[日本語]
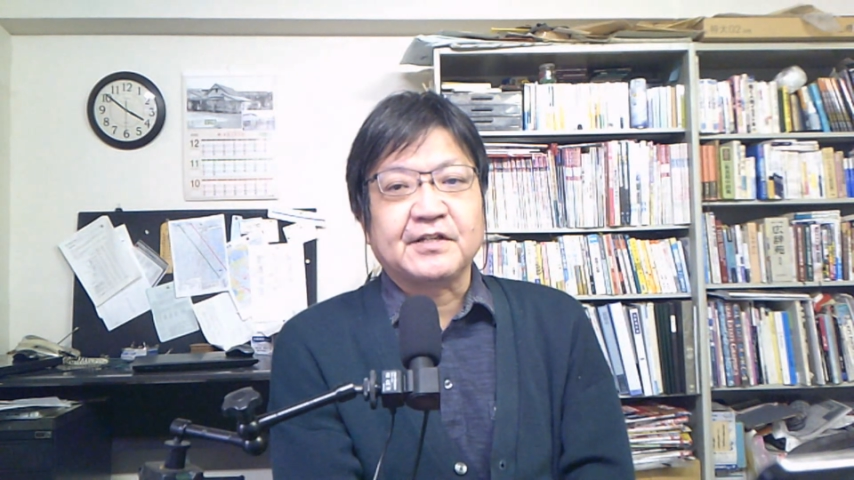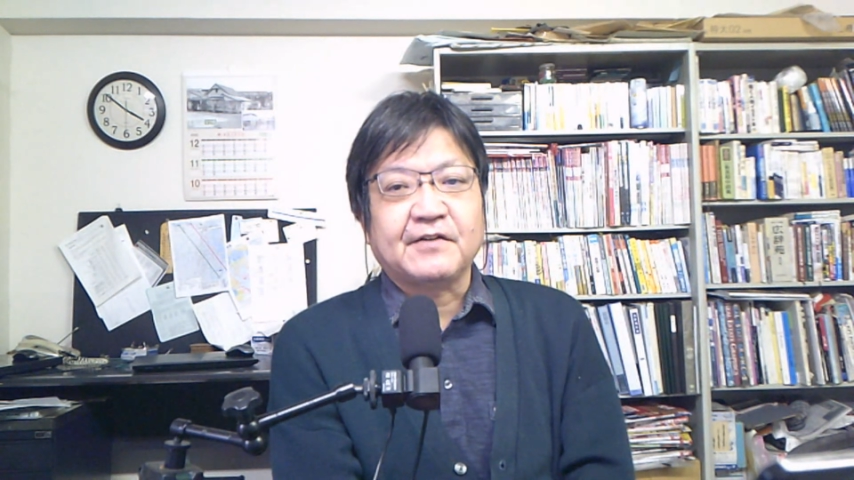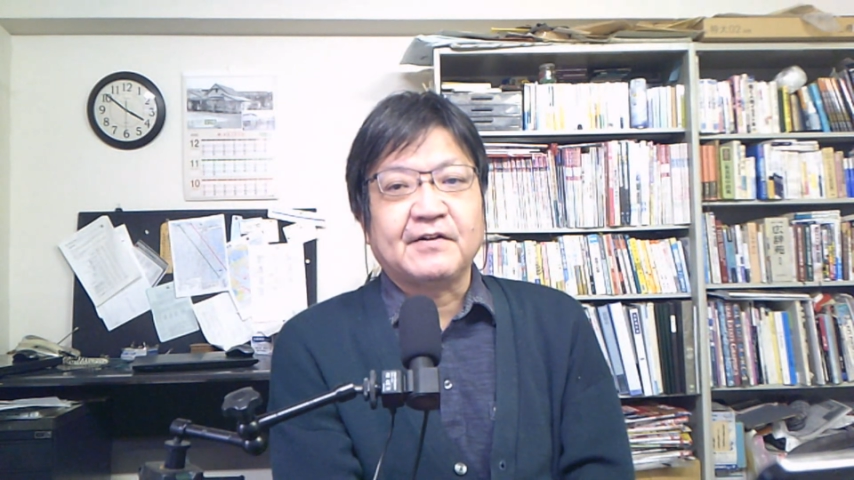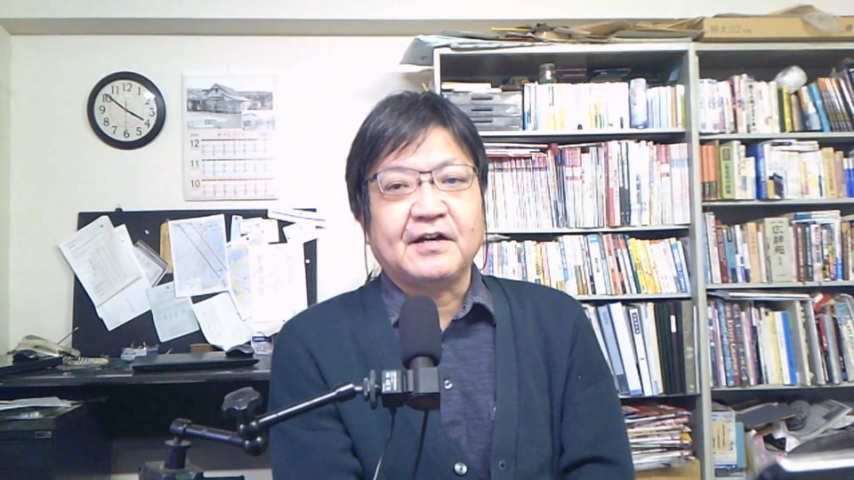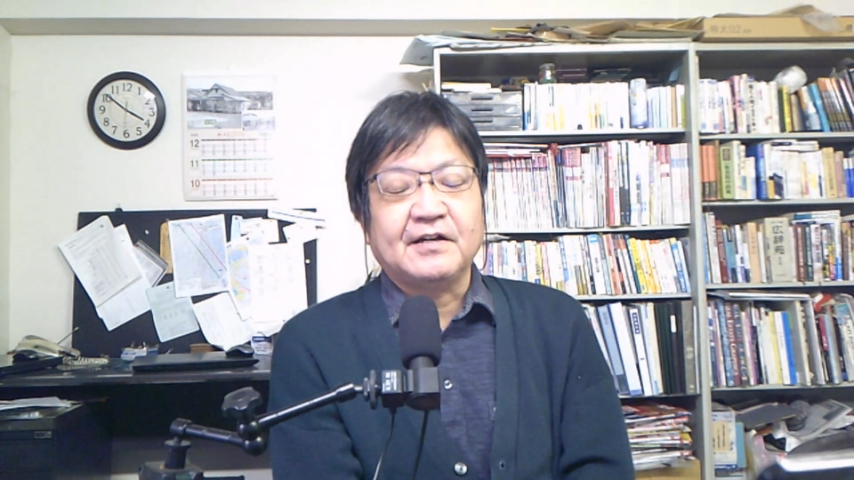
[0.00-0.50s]

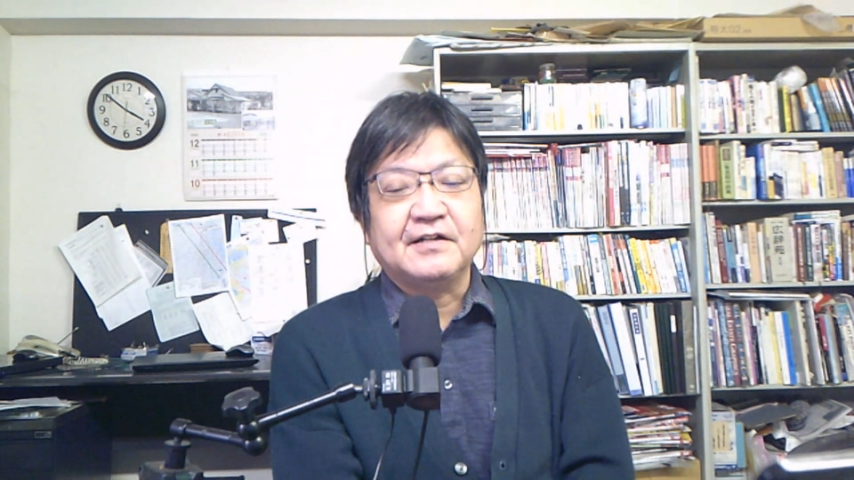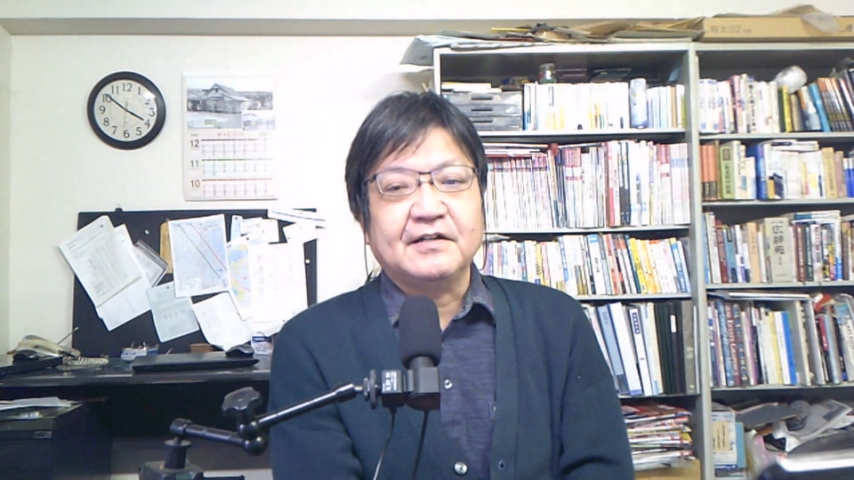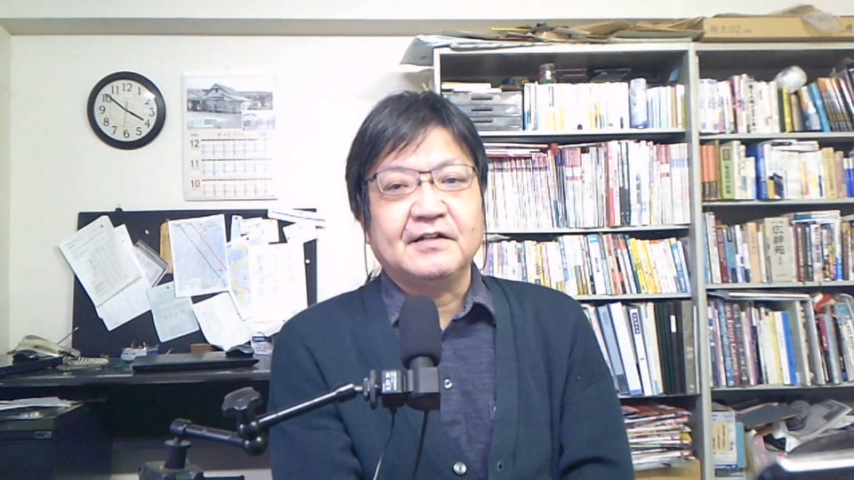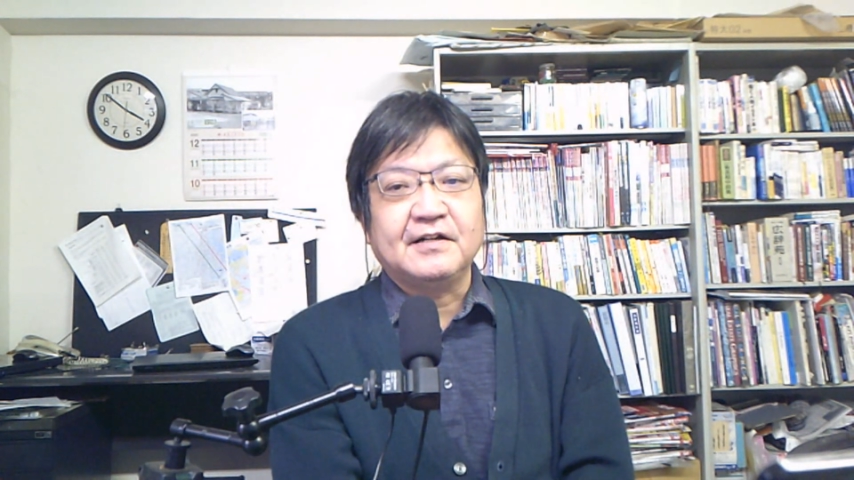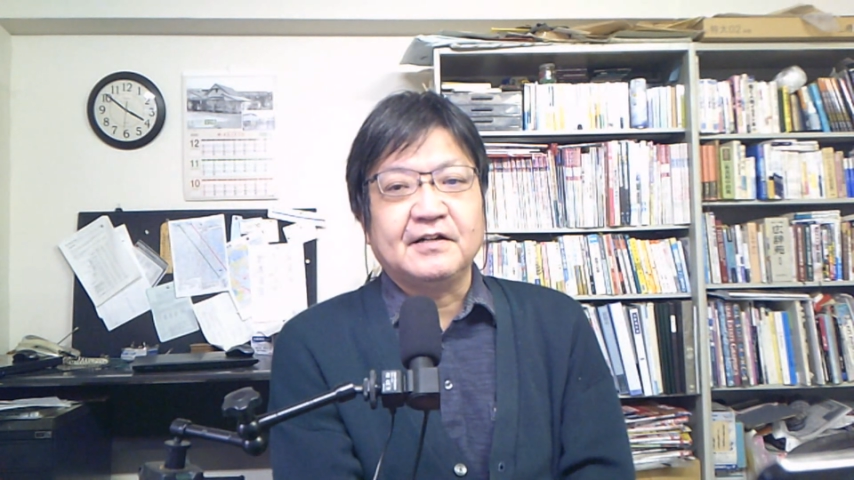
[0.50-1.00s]
縄
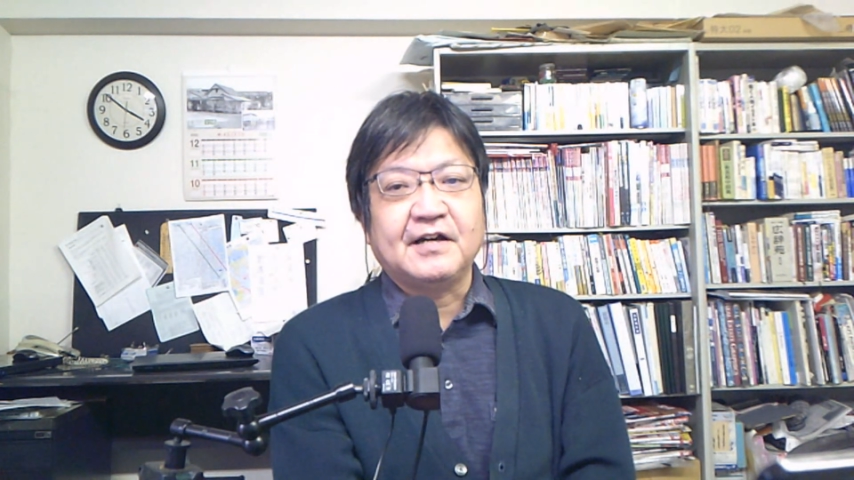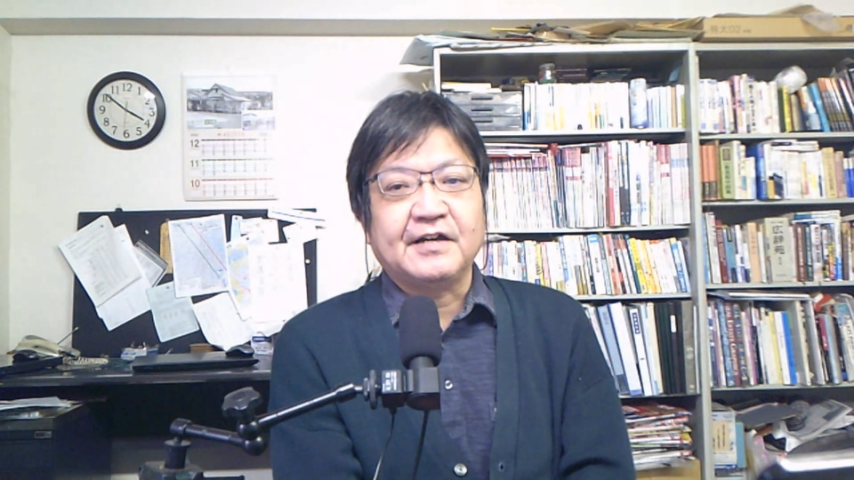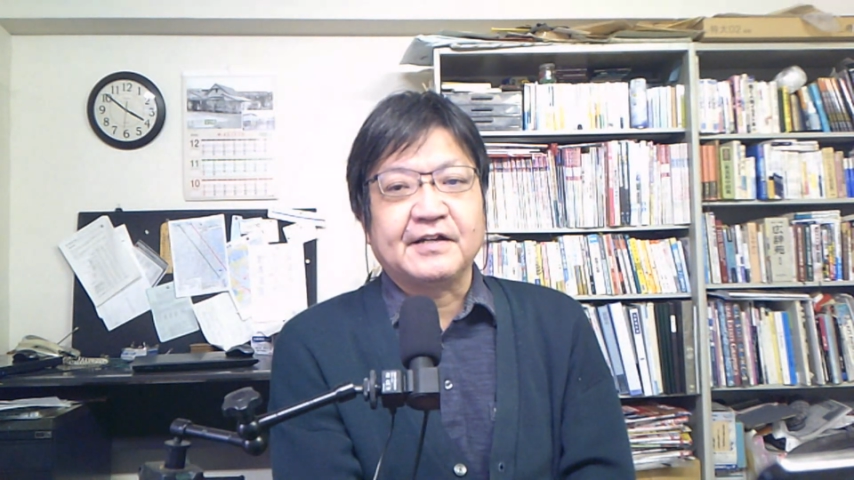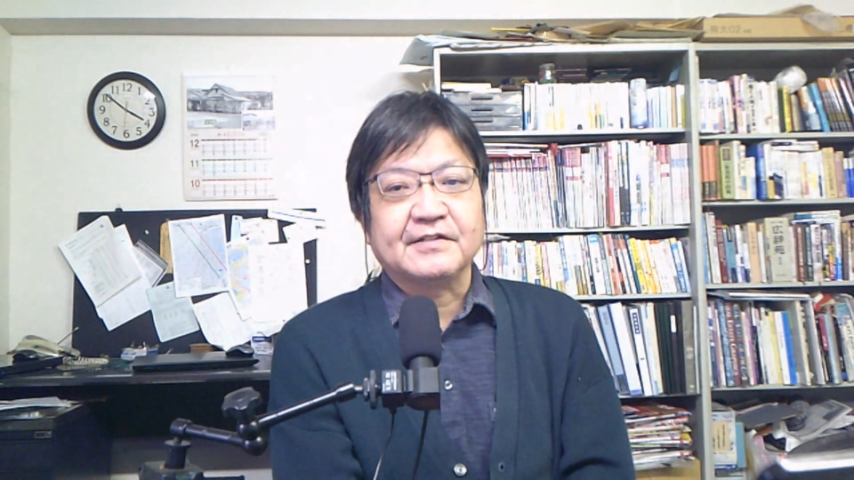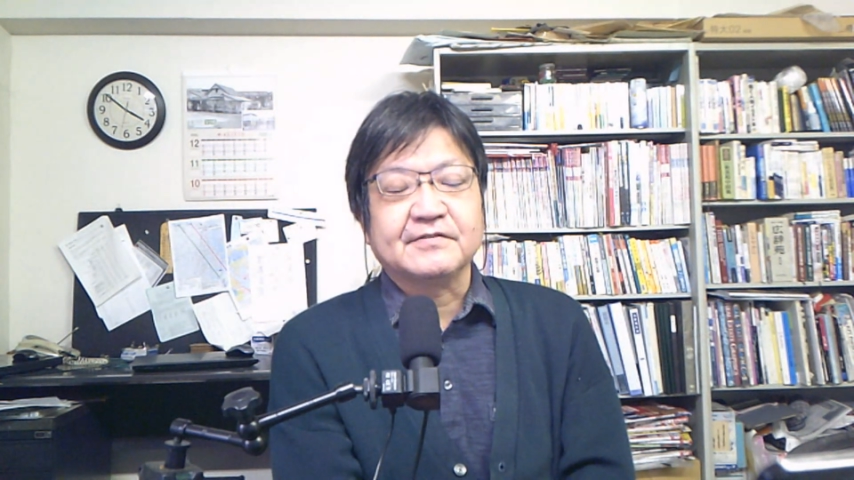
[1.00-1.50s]

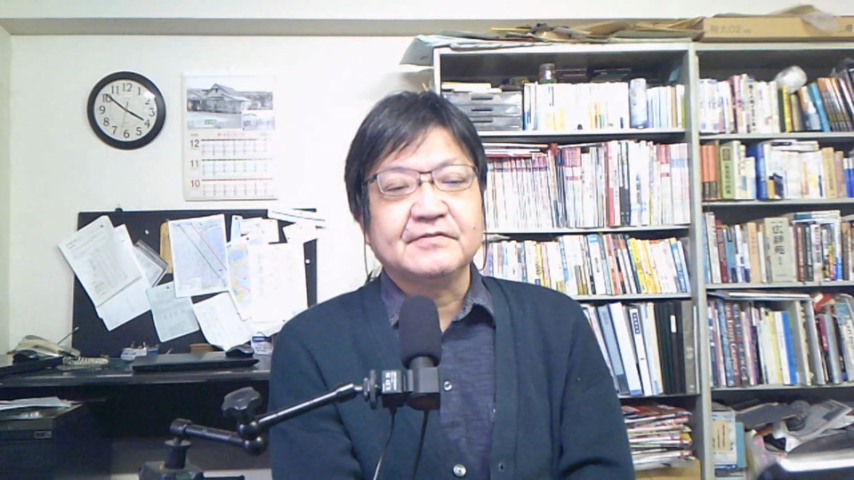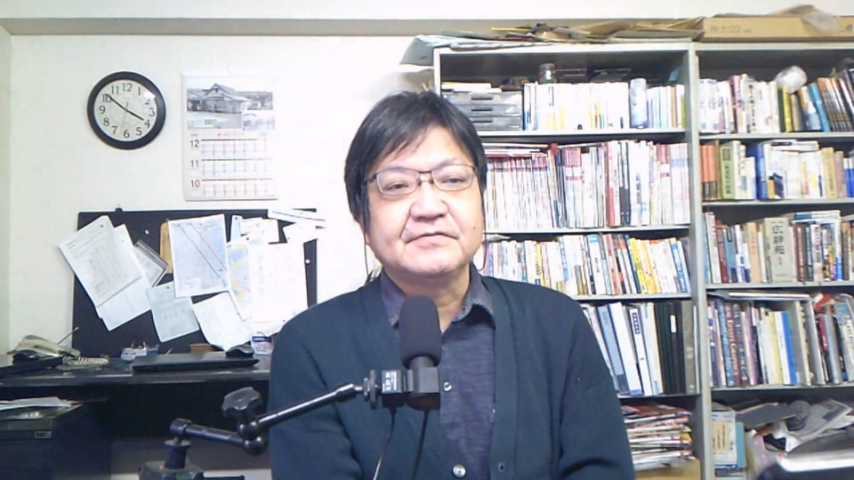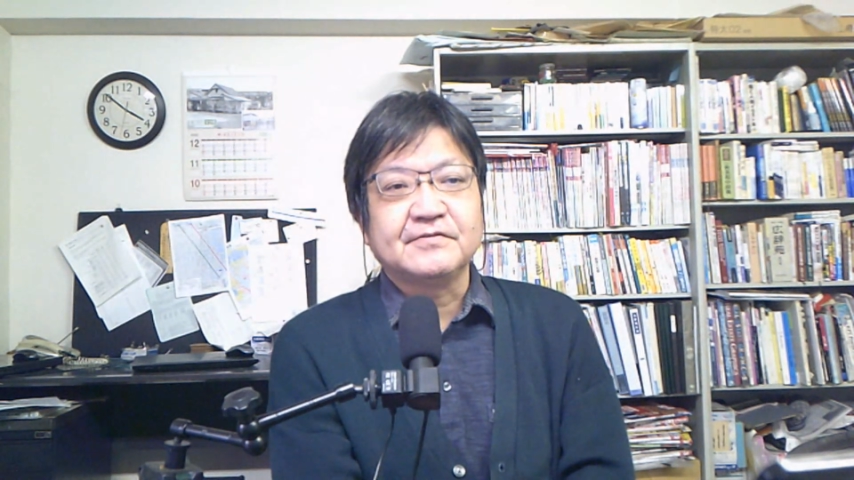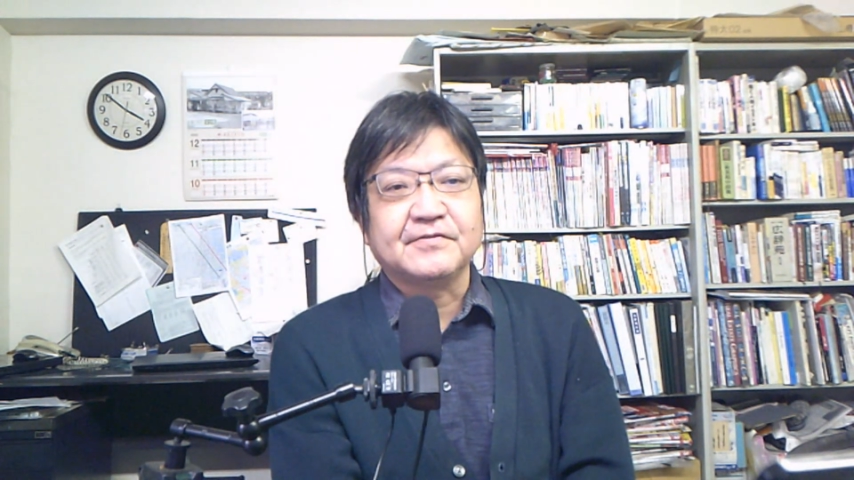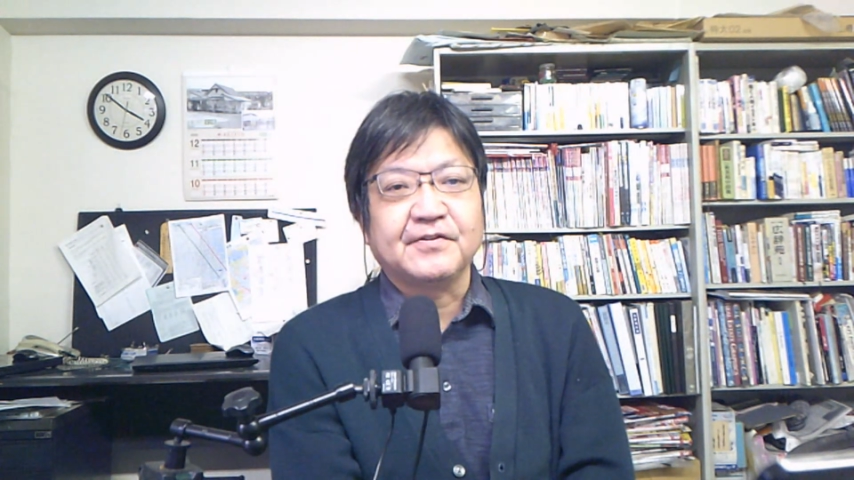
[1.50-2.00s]

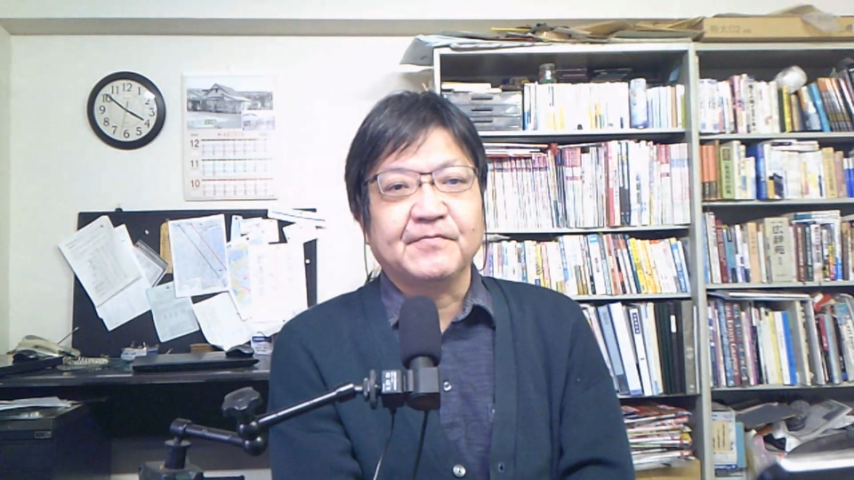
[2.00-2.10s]
アイランド、